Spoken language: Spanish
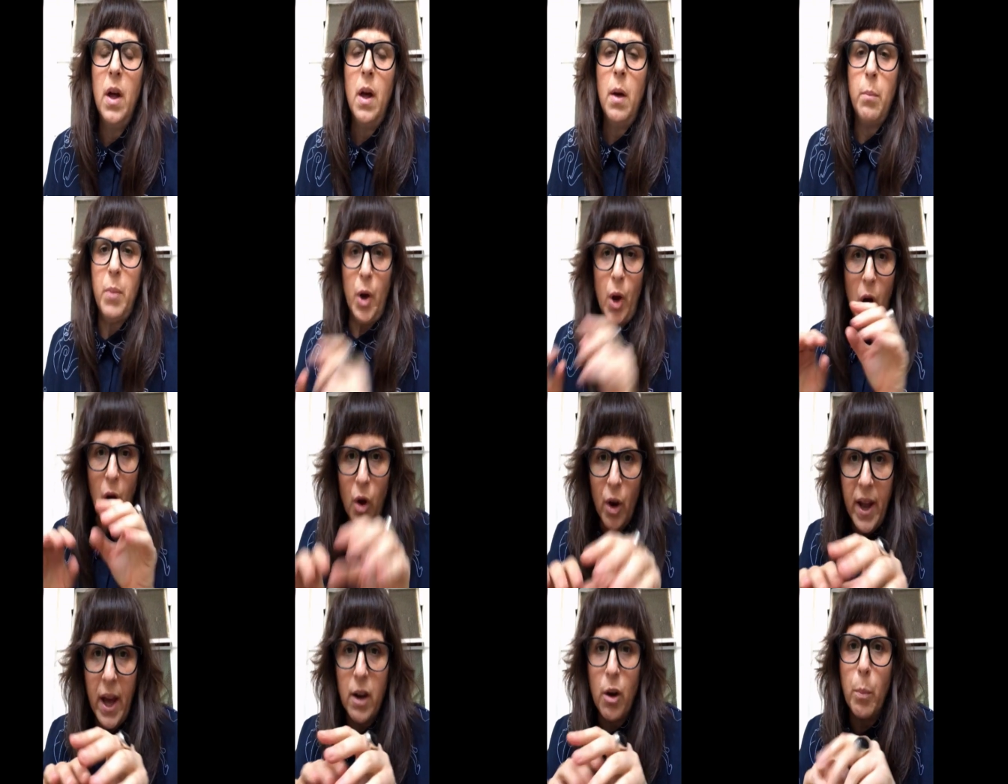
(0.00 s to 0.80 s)
pero
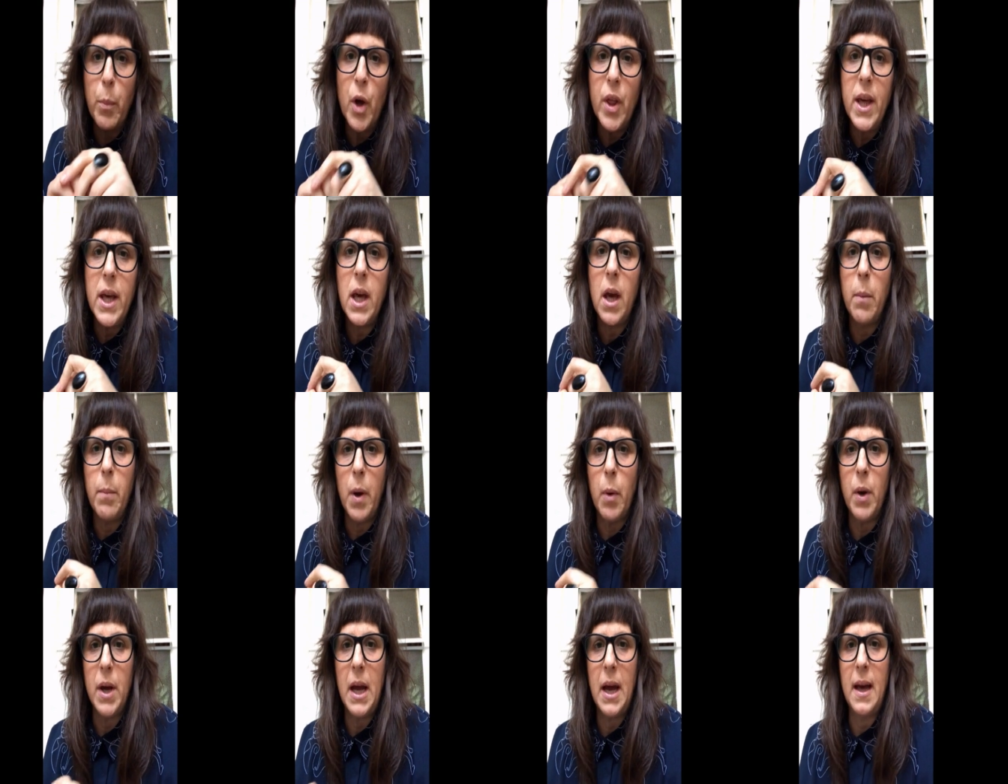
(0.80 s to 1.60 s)
ahora, como dije,
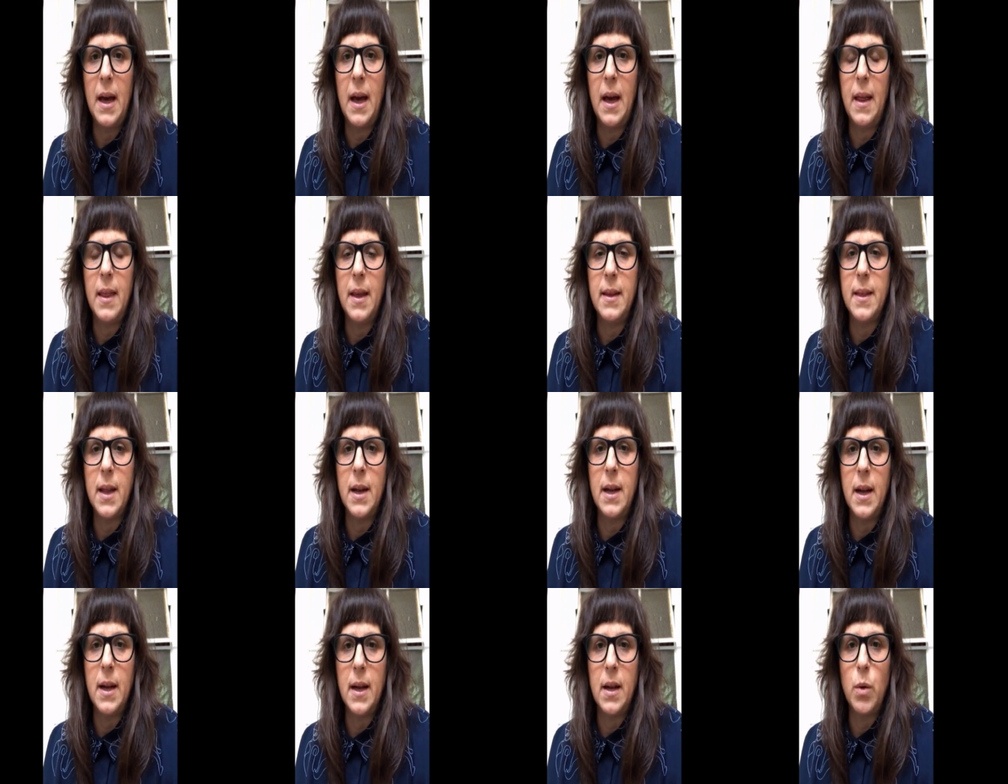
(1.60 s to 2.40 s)
me voy a
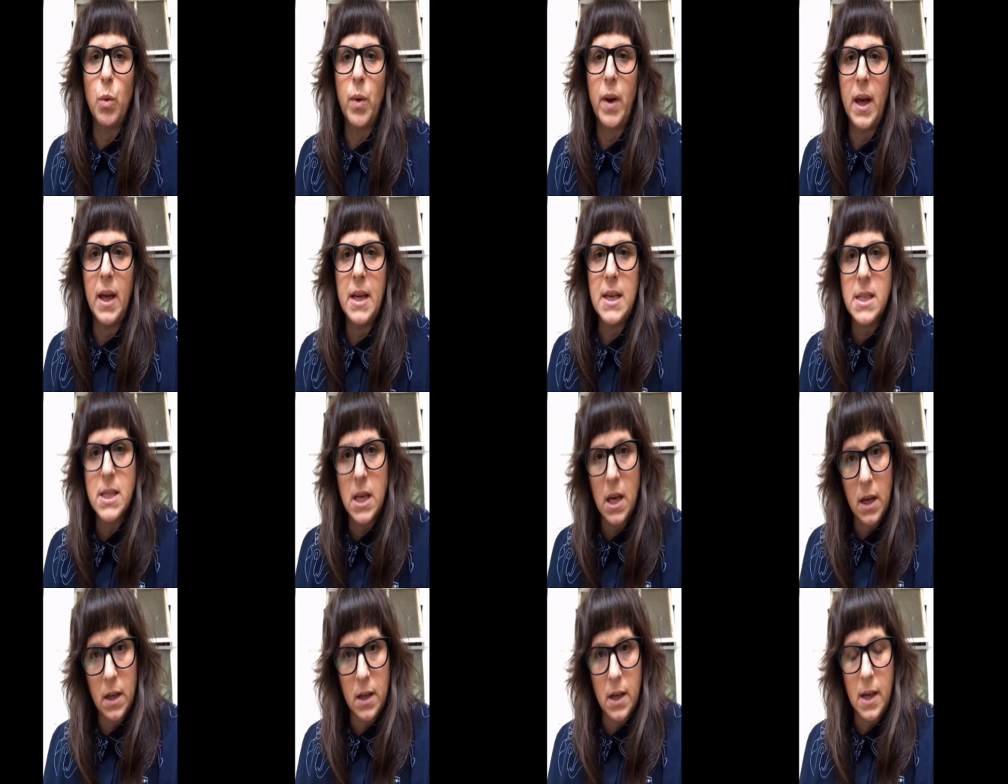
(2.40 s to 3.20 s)
detener en una de
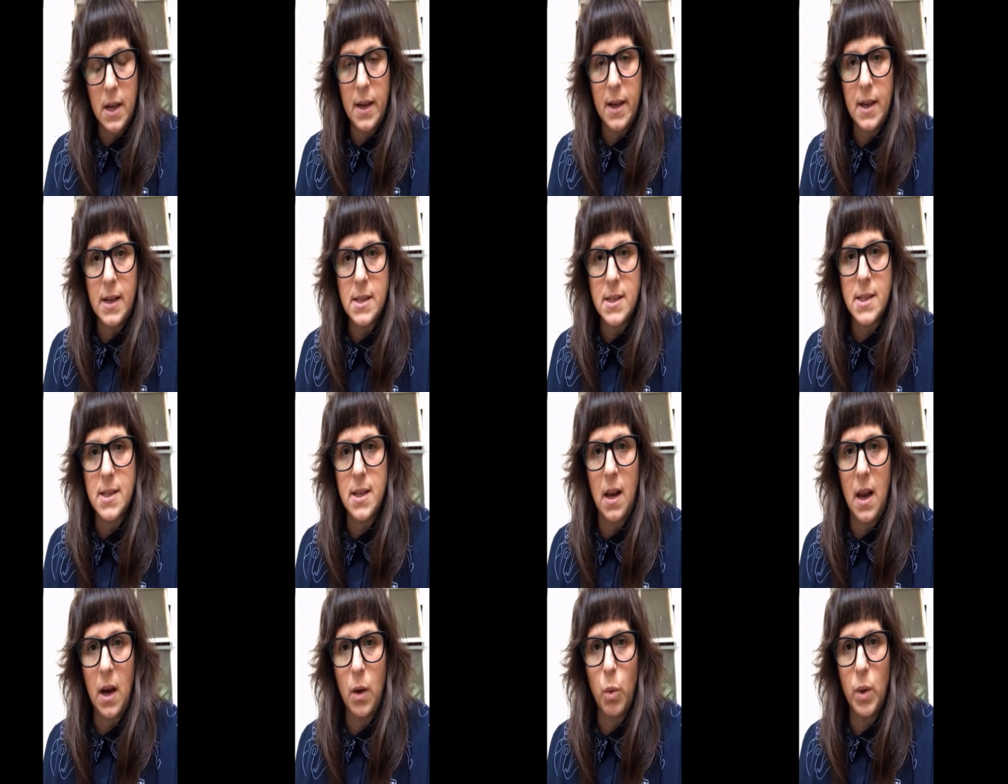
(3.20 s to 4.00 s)
ellas que es
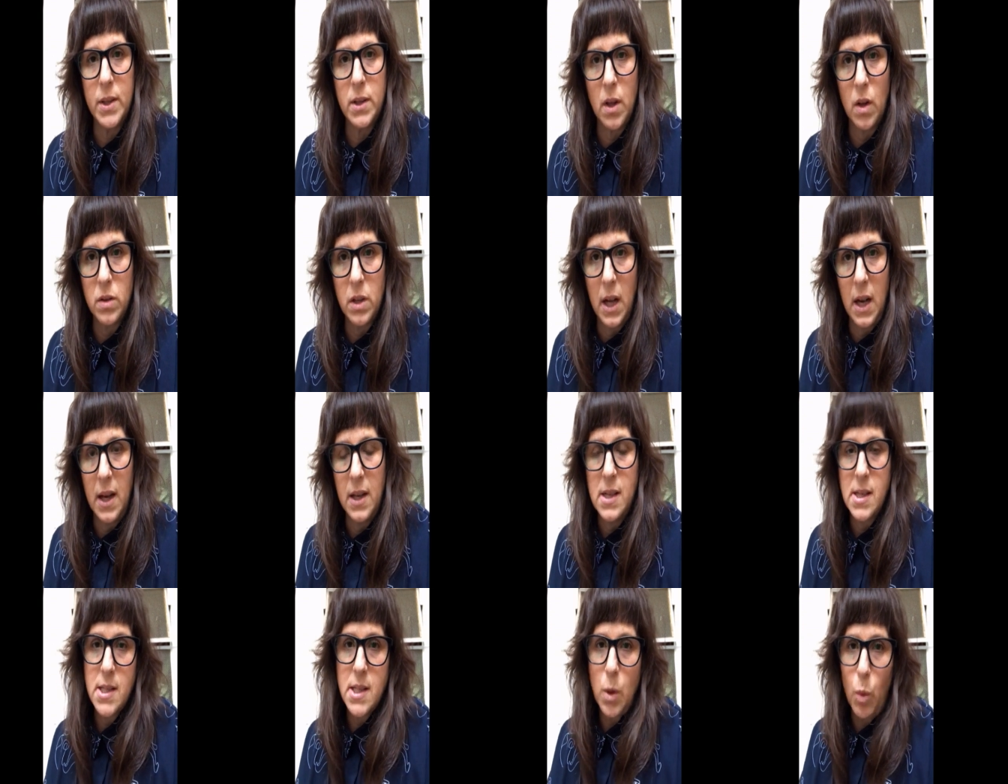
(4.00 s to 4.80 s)
la cuestión de la
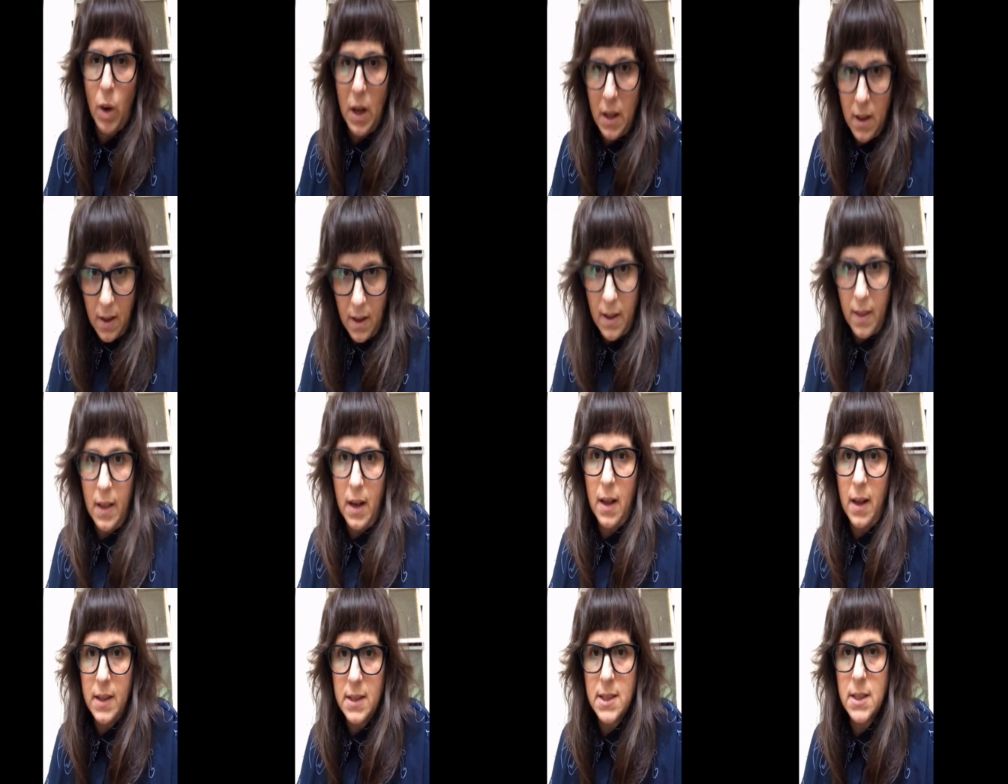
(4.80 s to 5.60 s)
desigualdad, de
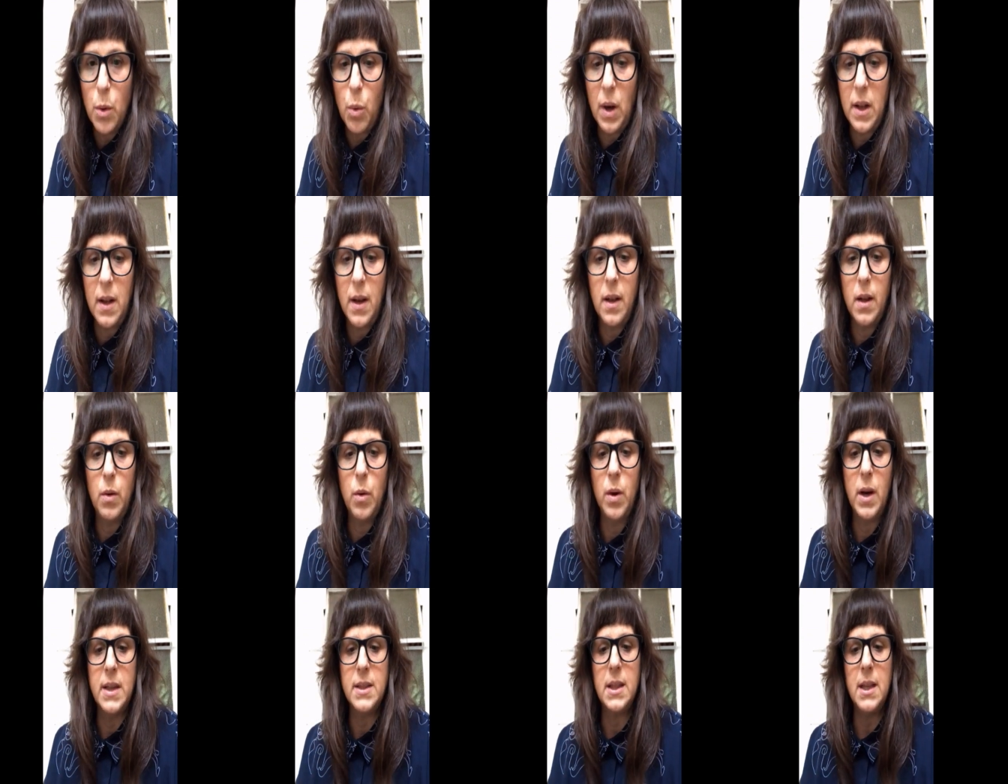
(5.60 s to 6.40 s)
la desigualdad
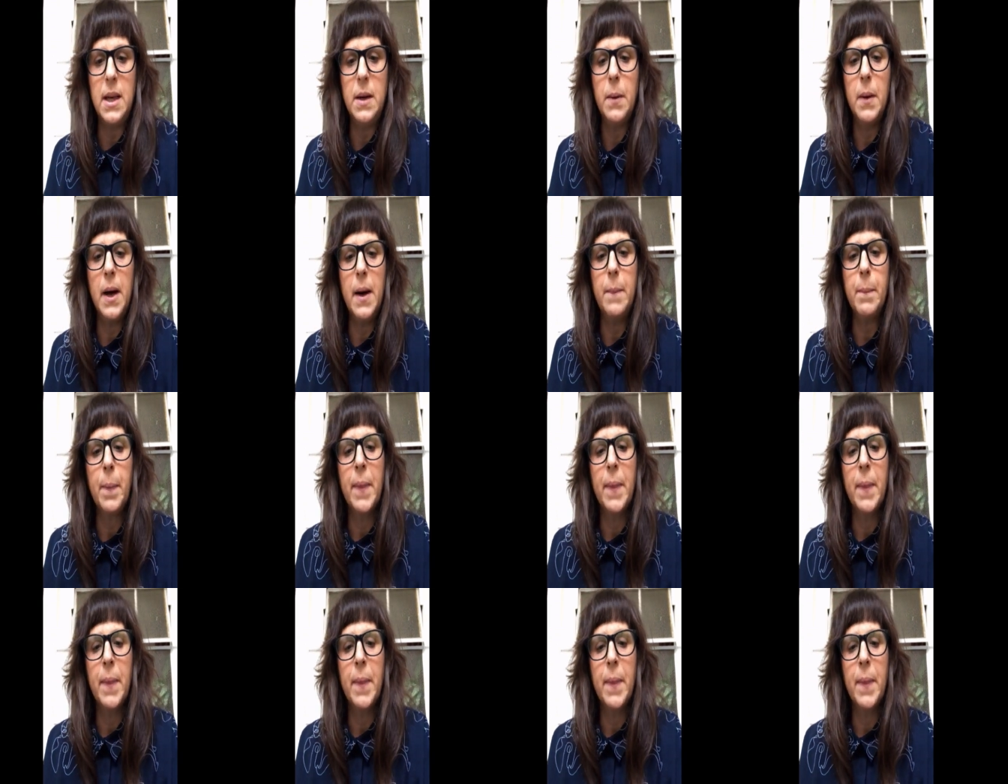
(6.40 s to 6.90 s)
educativa.